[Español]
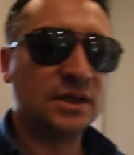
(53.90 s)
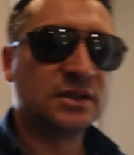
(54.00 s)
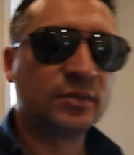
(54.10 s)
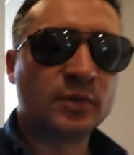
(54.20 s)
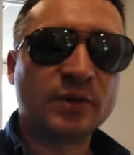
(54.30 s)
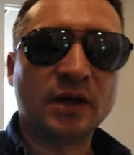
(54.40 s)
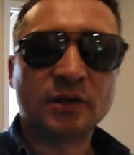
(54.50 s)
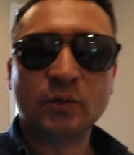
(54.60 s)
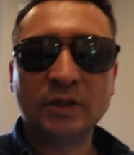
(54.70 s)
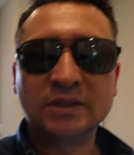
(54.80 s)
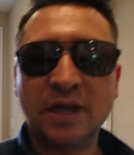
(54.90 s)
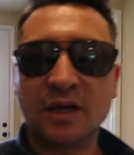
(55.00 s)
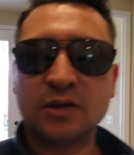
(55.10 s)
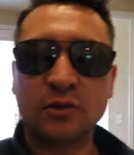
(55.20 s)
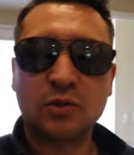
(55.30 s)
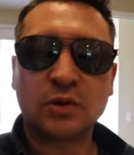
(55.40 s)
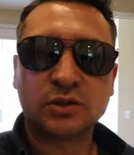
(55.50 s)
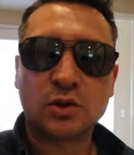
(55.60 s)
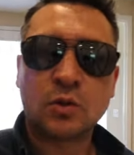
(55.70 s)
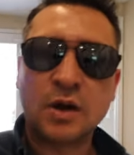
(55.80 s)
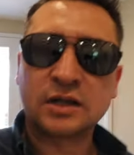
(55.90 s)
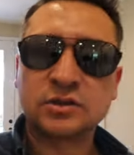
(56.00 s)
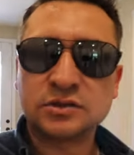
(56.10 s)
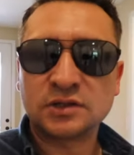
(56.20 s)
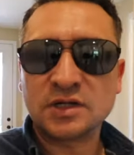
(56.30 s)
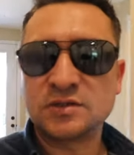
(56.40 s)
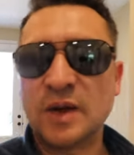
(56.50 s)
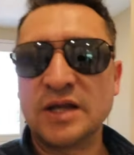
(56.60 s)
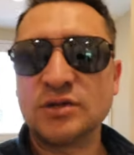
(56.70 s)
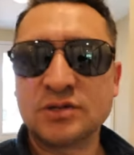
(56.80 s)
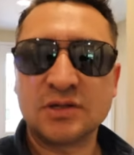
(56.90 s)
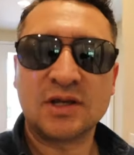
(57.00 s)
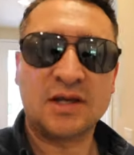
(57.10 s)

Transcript: esta propiedad cuenta con cuatro cuartos, tres baños.